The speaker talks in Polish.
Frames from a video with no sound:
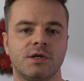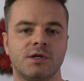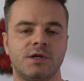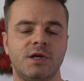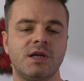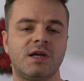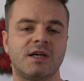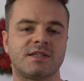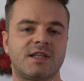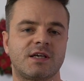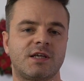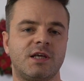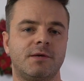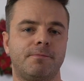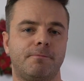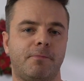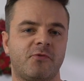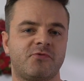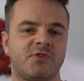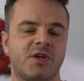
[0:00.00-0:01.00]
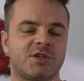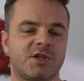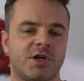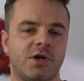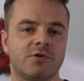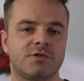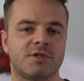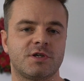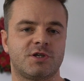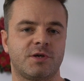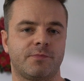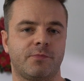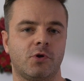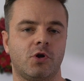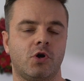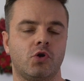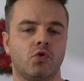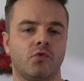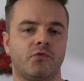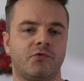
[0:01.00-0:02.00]
Kilka z takich powtarzających się
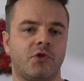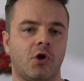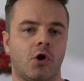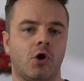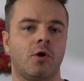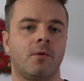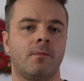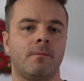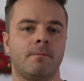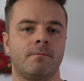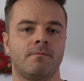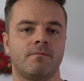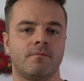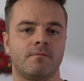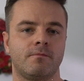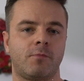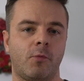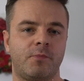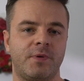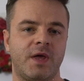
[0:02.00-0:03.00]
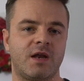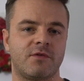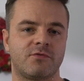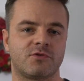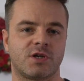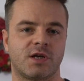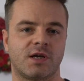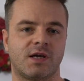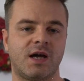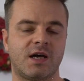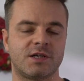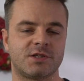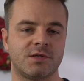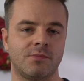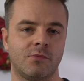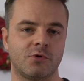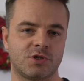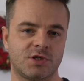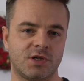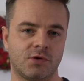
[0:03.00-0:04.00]
poglądów to po pierwsze, każdy
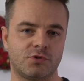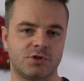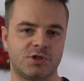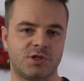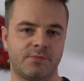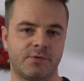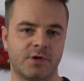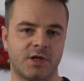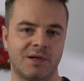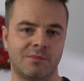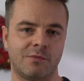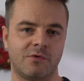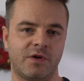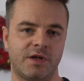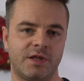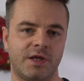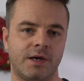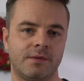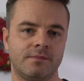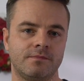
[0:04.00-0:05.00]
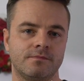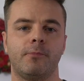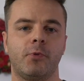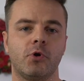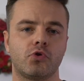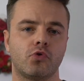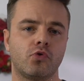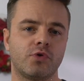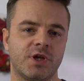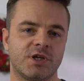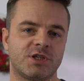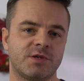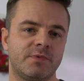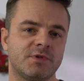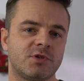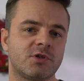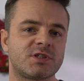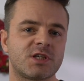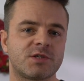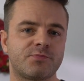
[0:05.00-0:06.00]
może nauczyć się programowania. Po drugie,
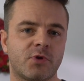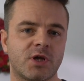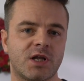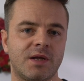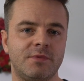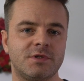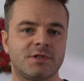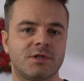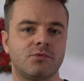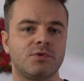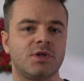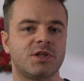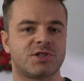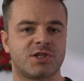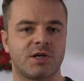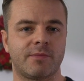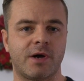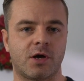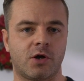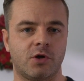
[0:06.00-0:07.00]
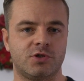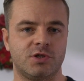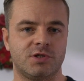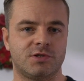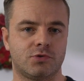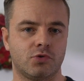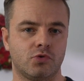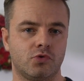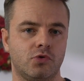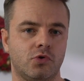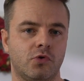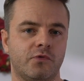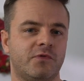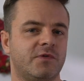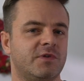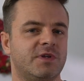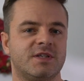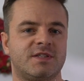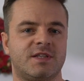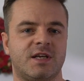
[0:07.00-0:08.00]
żeby zostać programistą nie trzeba kończyć
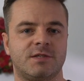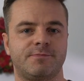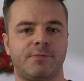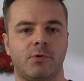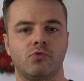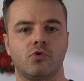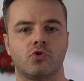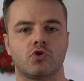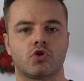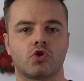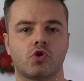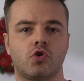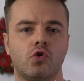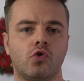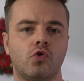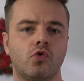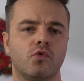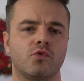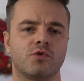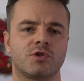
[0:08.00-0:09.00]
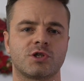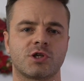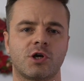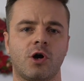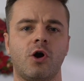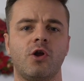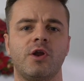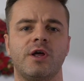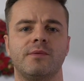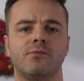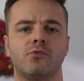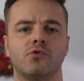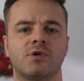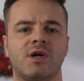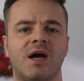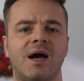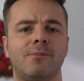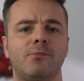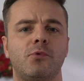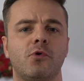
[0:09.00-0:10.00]
studiów, jest teraz pełno szkół, szkoleń,
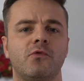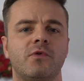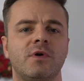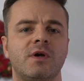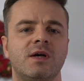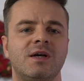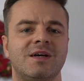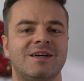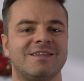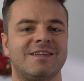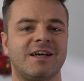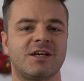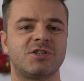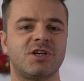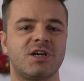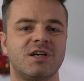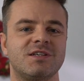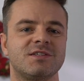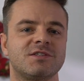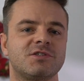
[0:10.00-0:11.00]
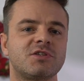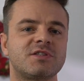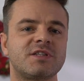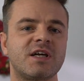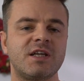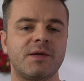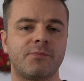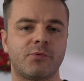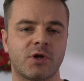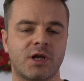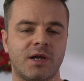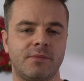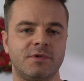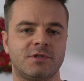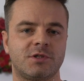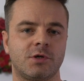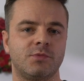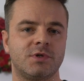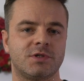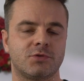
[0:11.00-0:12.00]
bootcampów, także zostanie
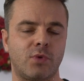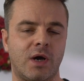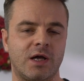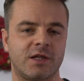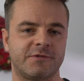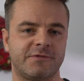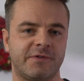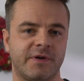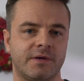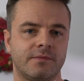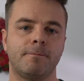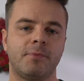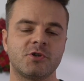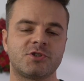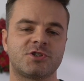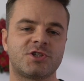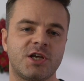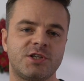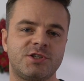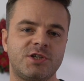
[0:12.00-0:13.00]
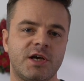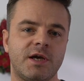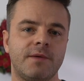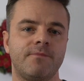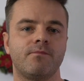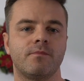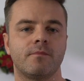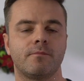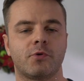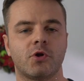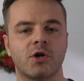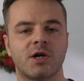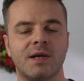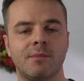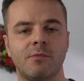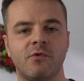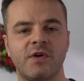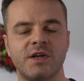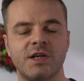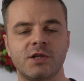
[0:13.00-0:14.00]
programistą jest łatwe. Po trzecie,
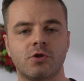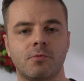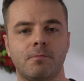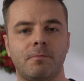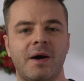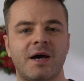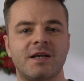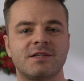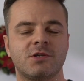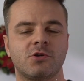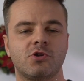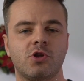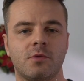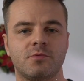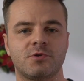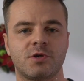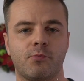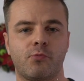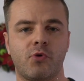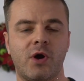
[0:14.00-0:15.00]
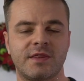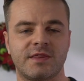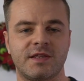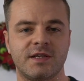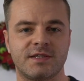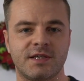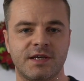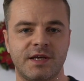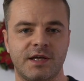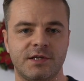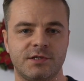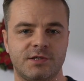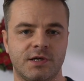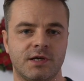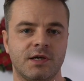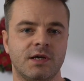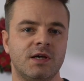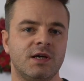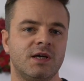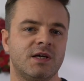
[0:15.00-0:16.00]
programowanie to bardzo dobrze płatne zajęcie.
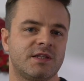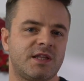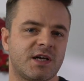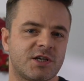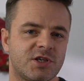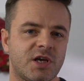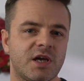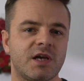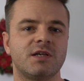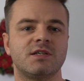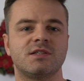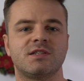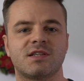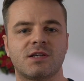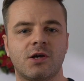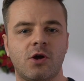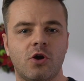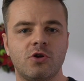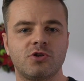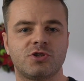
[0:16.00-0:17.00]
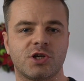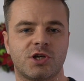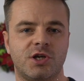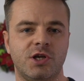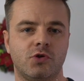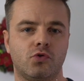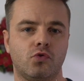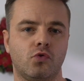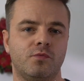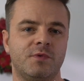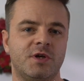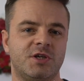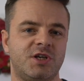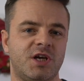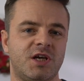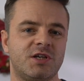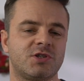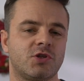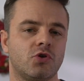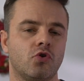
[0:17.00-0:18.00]
Także skończę
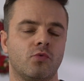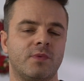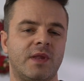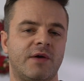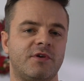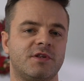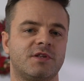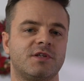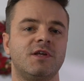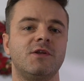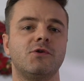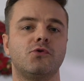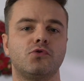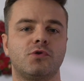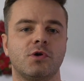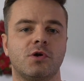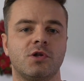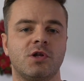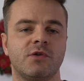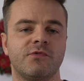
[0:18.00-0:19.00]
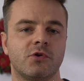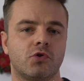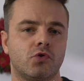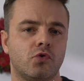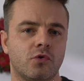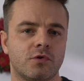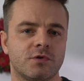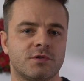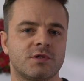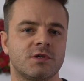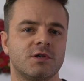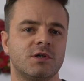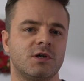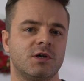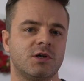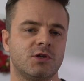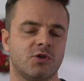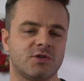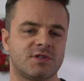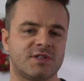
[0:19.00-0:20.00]
kilkumiesięczny lub nawet kilkutygodniowy kurs,
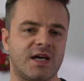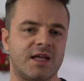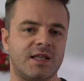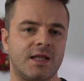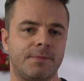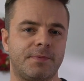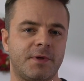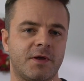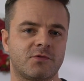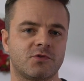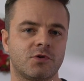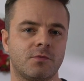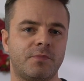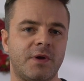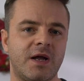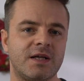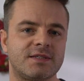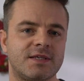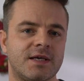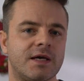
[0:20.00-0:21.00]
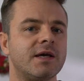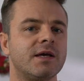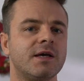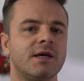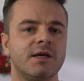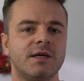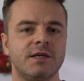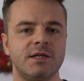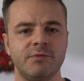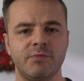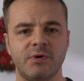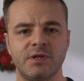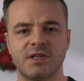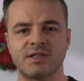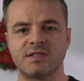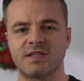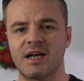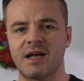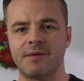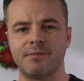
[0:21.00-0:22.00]
dostanę pierwszą pracę i
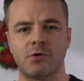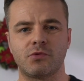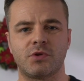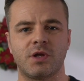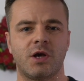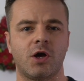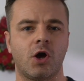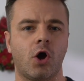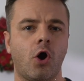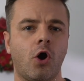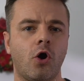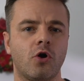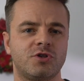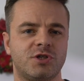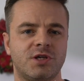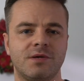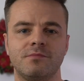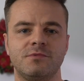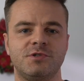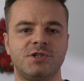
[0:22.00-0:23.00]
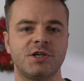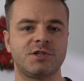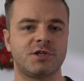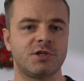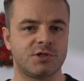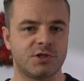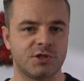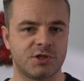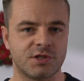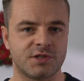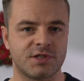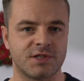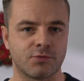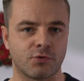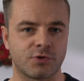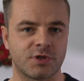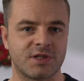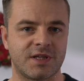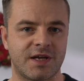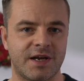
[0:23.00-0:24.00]
będę zarabiał te 8-10 tysięcy
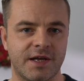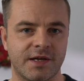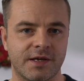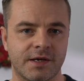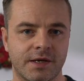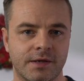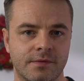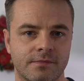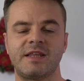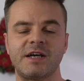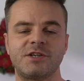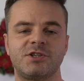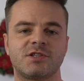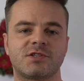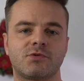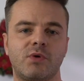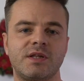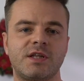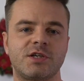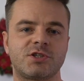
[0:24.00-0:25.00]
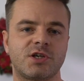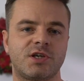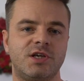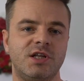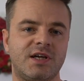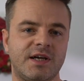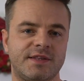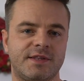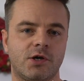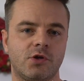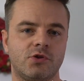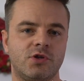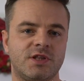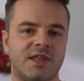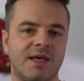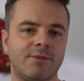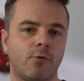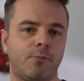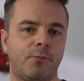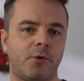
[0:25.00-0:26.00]
złotych na rękę. Tak się składa, że kilka tygodni
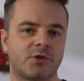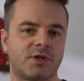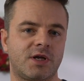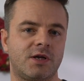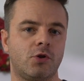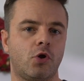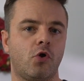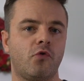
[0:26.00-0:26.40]
temu portal